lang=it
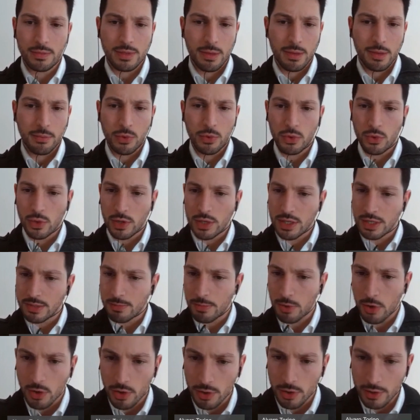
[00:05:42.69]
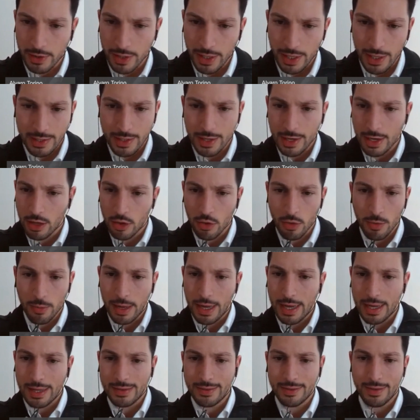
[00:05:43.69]
saputo rispondere a delle
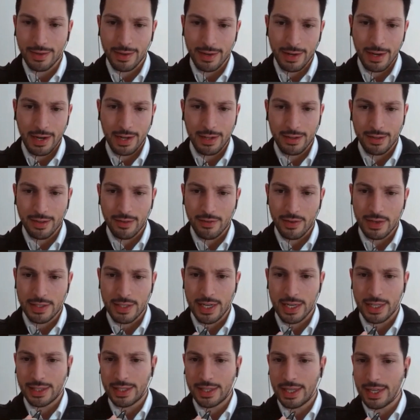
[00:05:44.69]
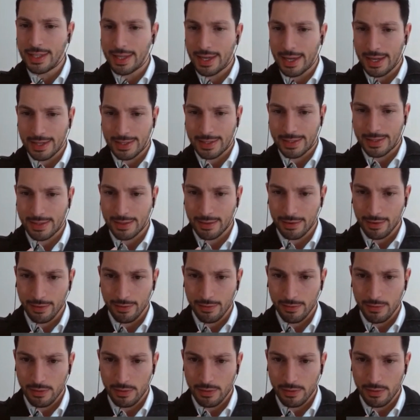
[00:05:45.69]
domande relative sia a dei test